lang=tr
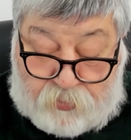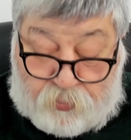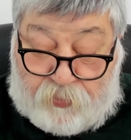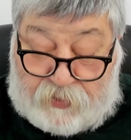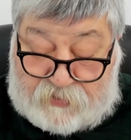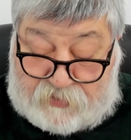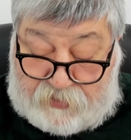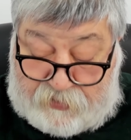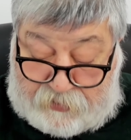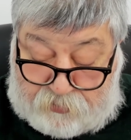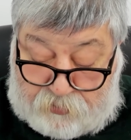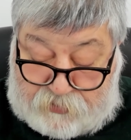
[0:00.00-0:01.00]
üniversite
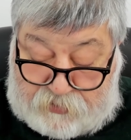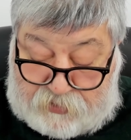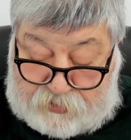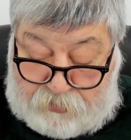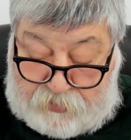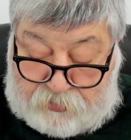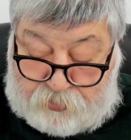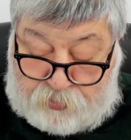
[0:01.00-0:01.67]
rektör seçimleri